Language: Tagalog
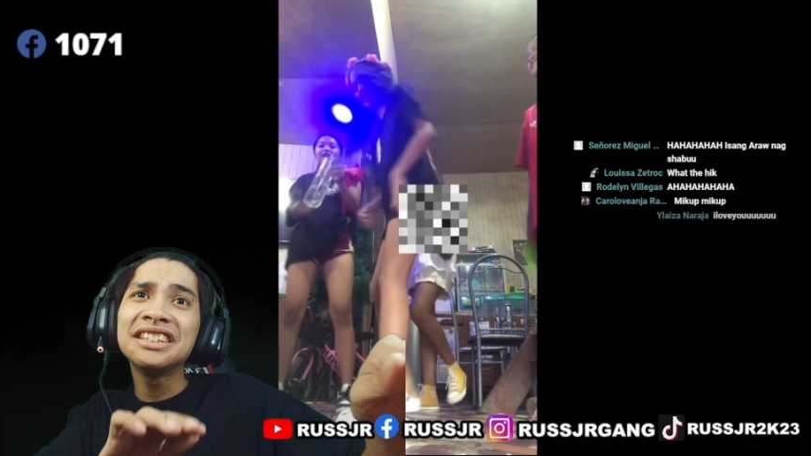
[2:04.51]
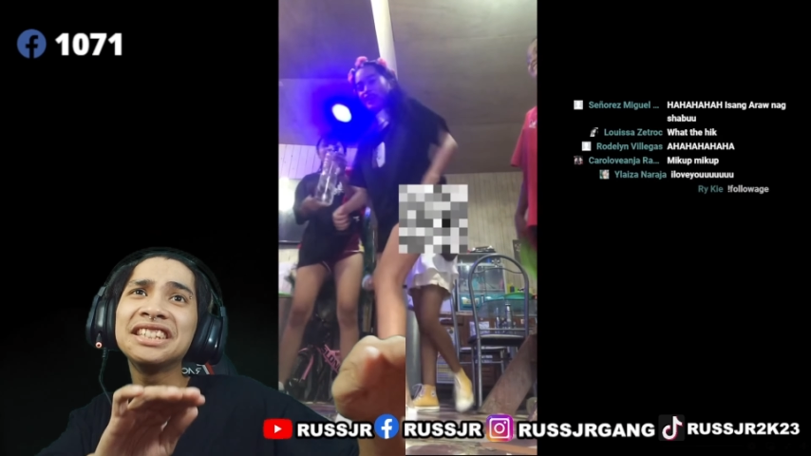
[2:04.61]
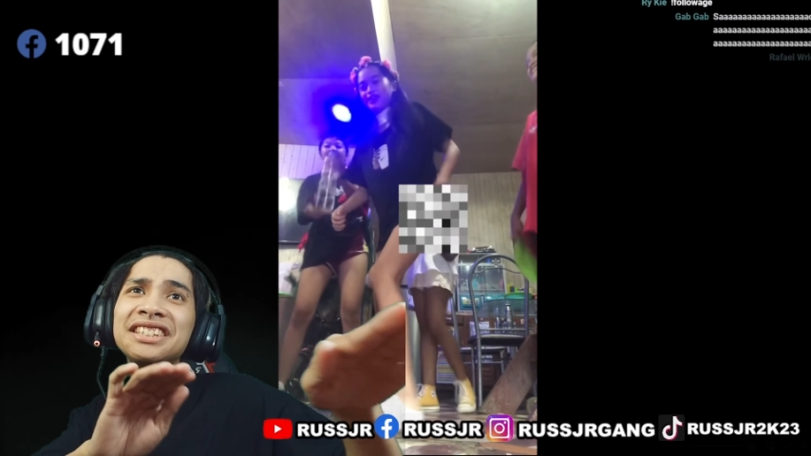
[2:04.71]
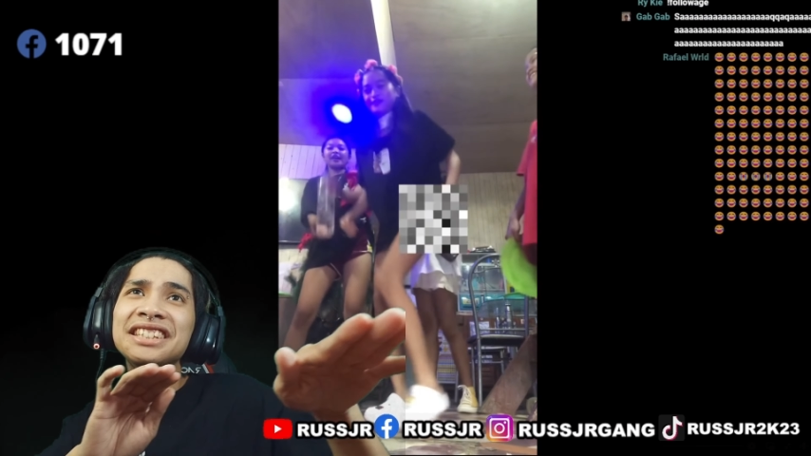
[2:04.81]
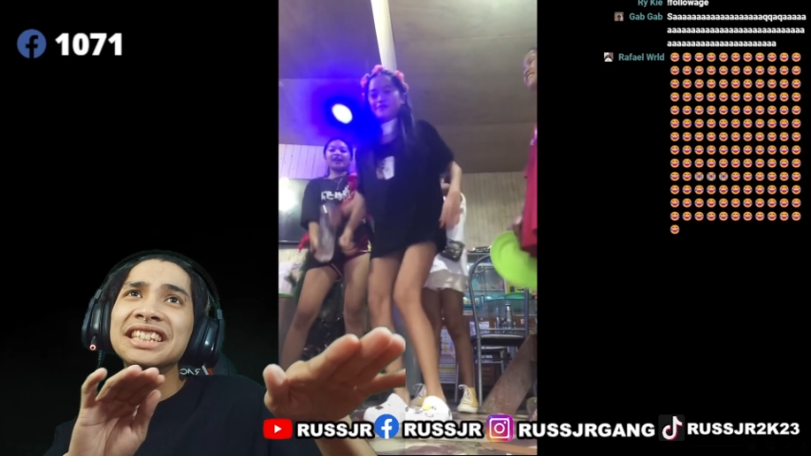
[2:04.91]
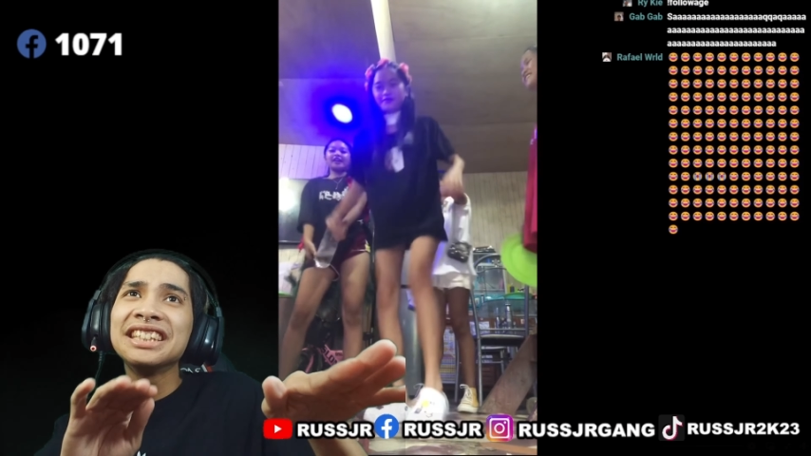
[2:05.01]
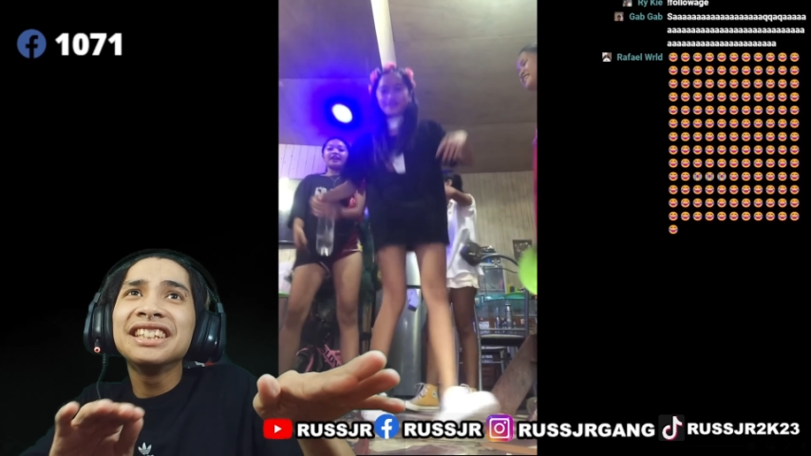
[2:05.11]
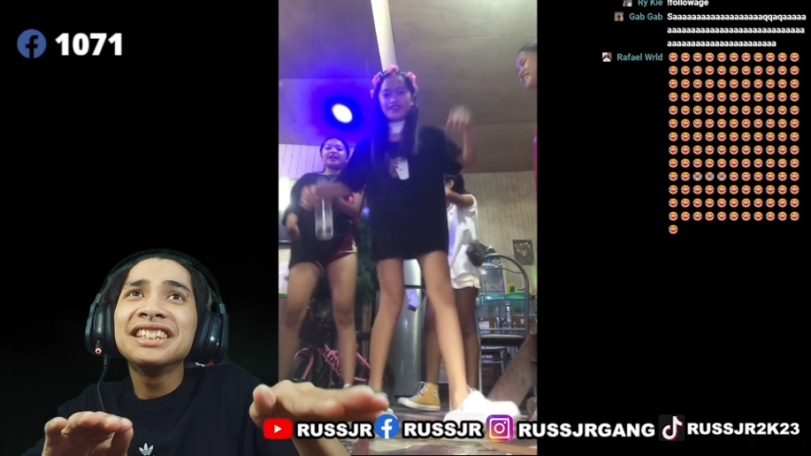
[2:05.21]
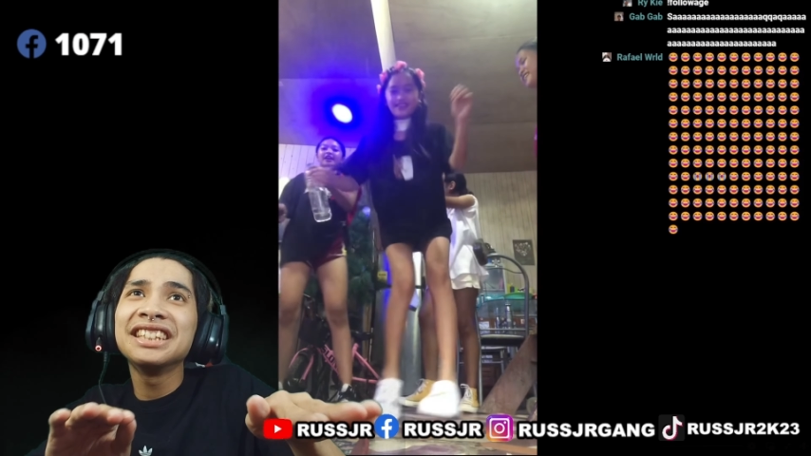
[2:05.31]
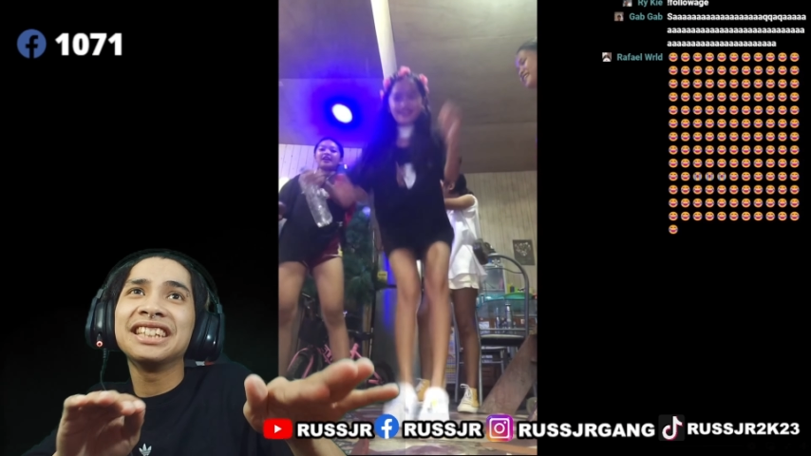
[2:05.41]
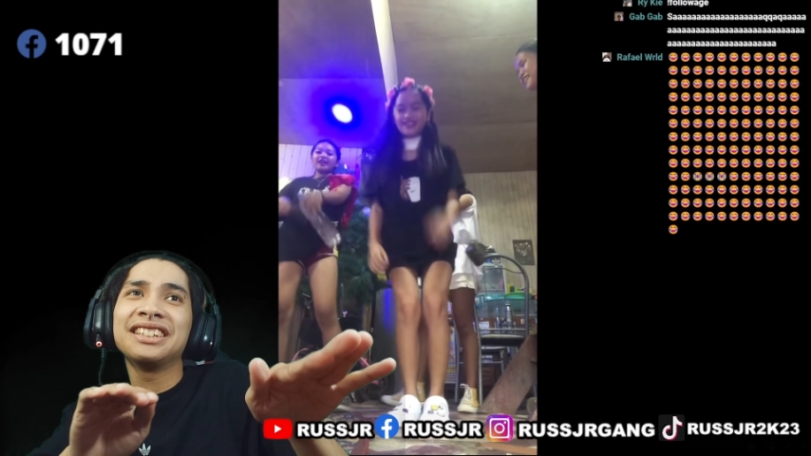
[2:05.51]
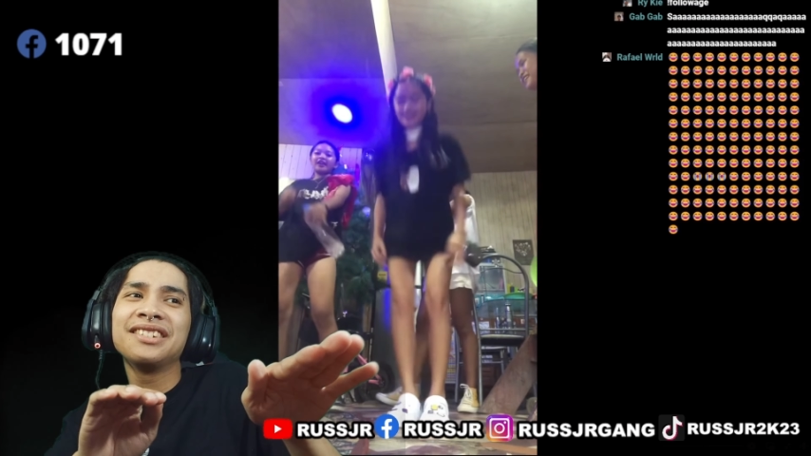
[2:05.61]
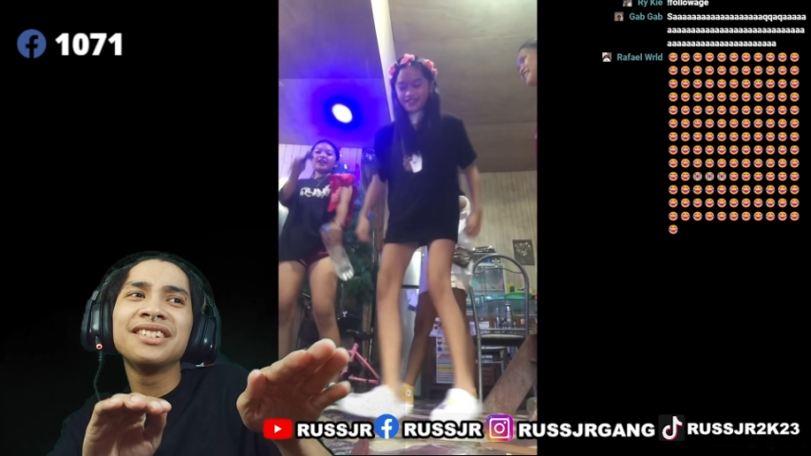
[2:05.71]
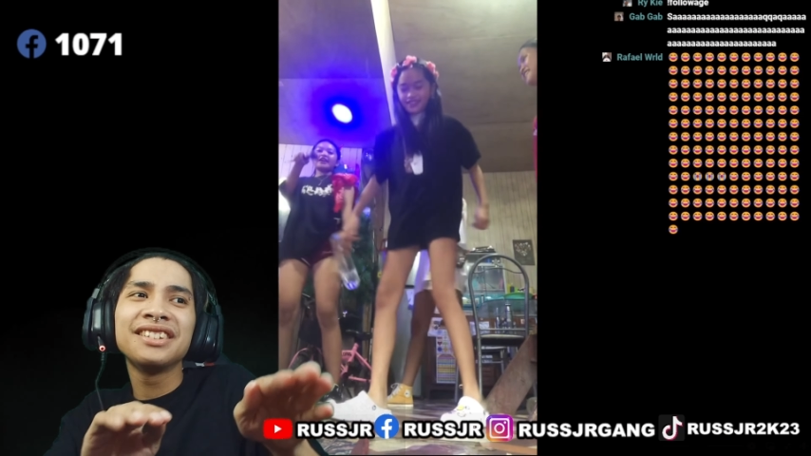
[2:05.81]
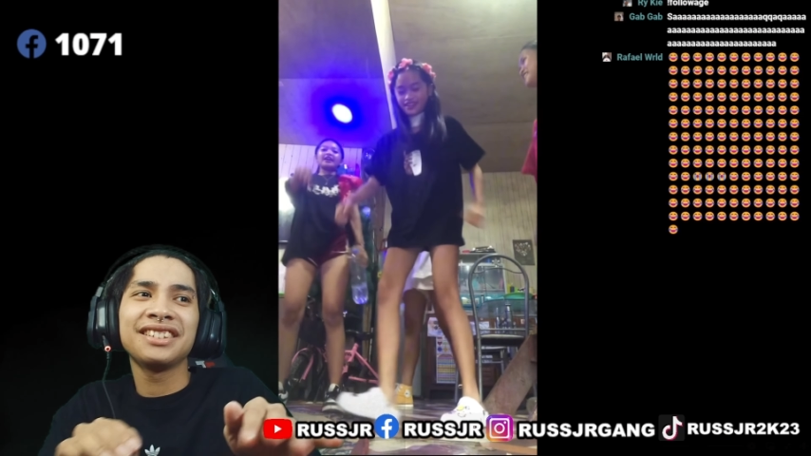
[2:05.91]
hey, hey,